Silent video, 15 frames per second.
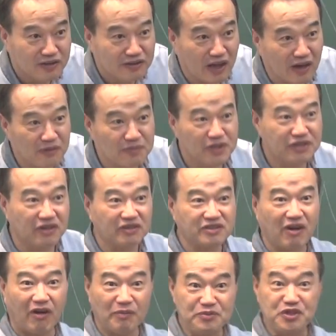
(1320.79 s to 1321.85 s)
나는
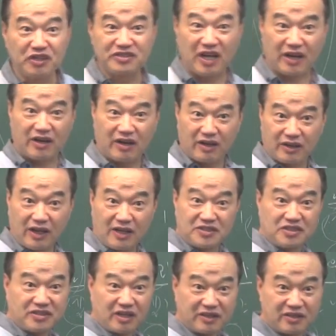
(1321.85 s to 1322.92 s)
비정성 엄청 잘 알아.
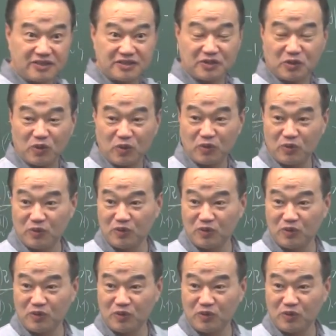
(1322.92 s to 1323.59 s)
계층적 특징으로.